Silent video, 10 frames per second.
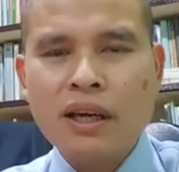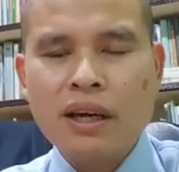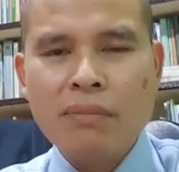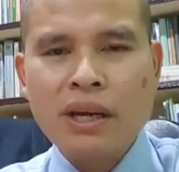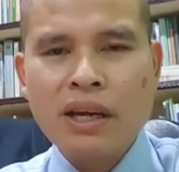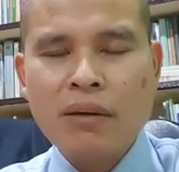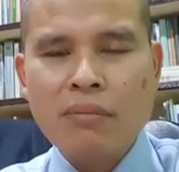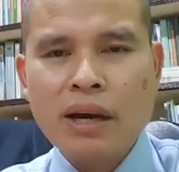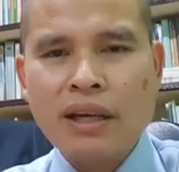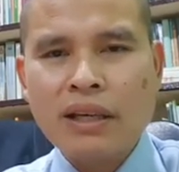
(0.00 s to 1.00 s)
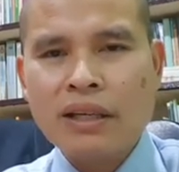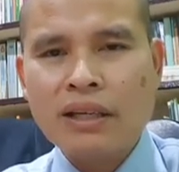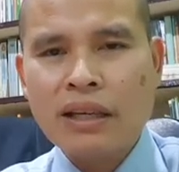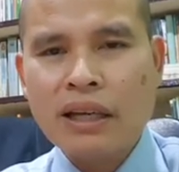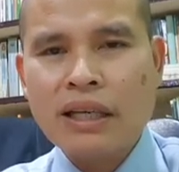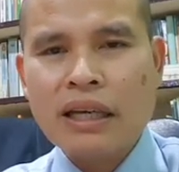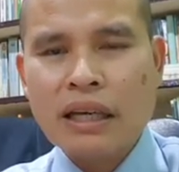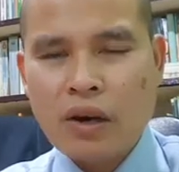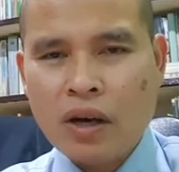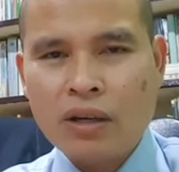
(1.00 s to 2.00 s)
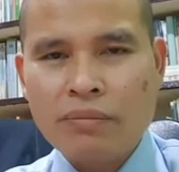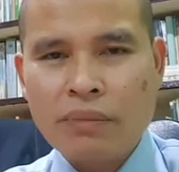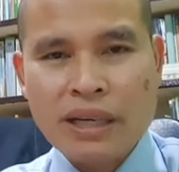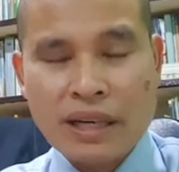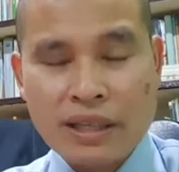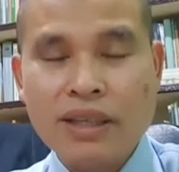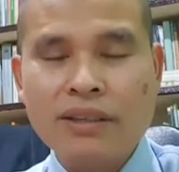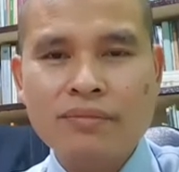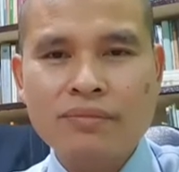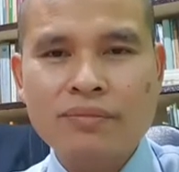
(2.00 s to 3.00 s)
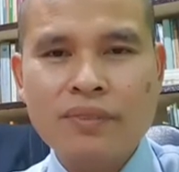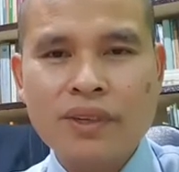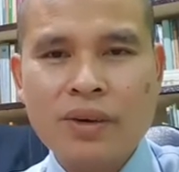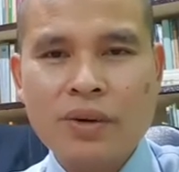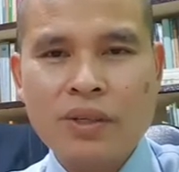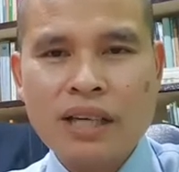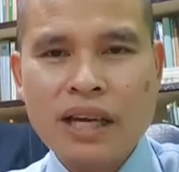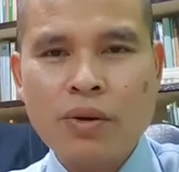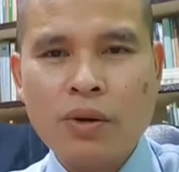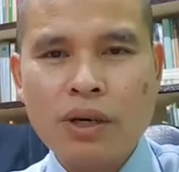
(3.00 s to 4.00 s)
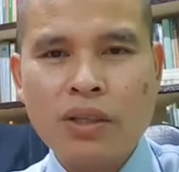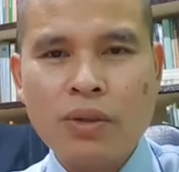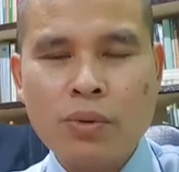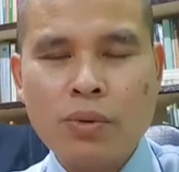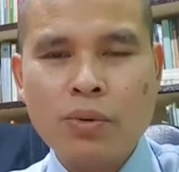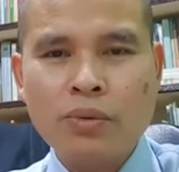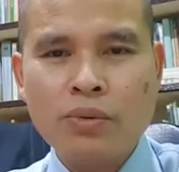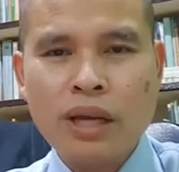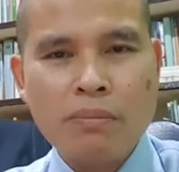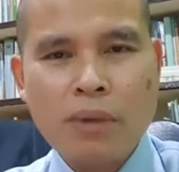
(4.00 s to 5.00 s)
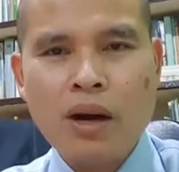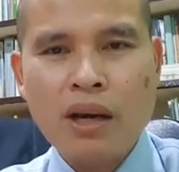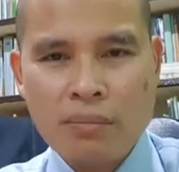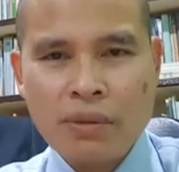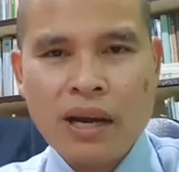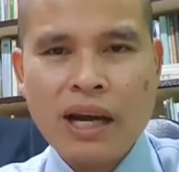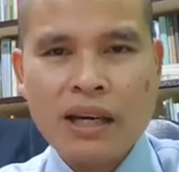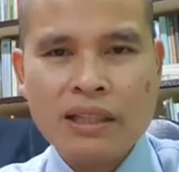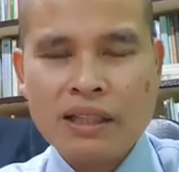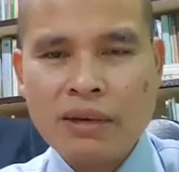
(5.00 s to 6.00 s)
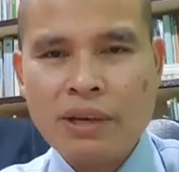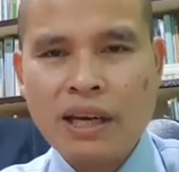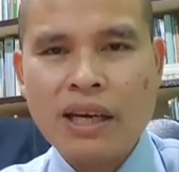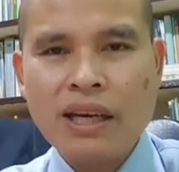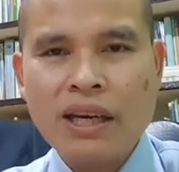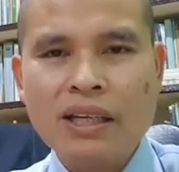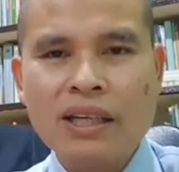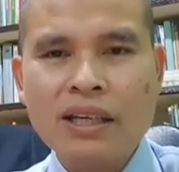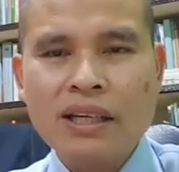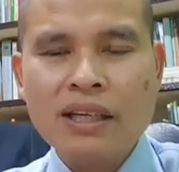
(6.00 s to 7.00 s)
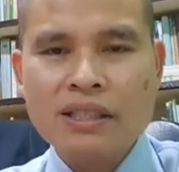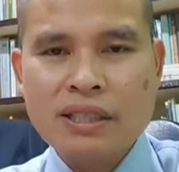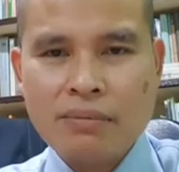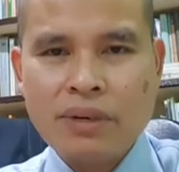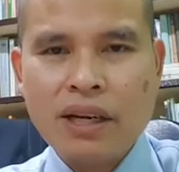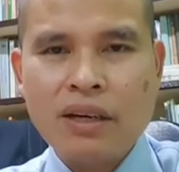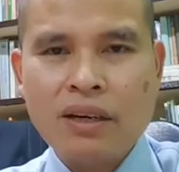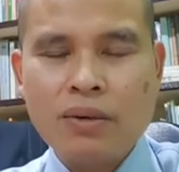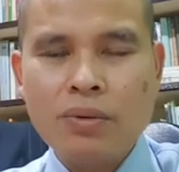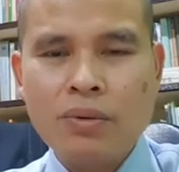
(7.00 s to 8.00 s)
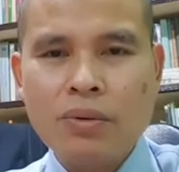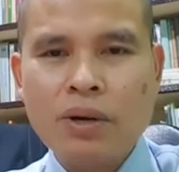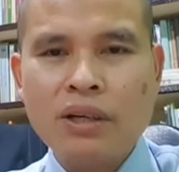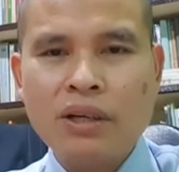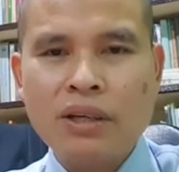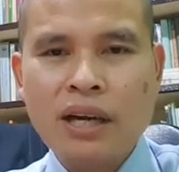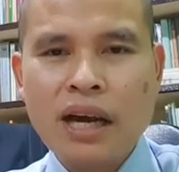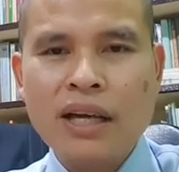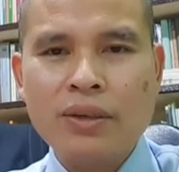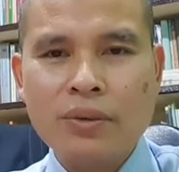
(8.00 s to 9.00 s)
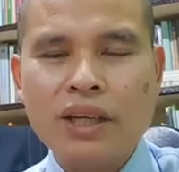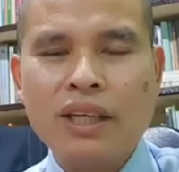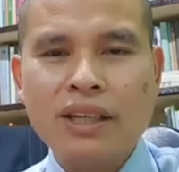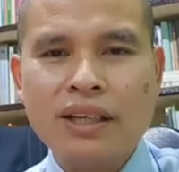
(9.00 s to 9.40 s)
ละเมียดละไมละเอียดอ่อนเป็นอย่างยิ่ง คนใช้คนได้ถูกได้เหมาะกับงาน จึงทำให้งานนั้นสำเร็จลุล่วงได้ด้วยดี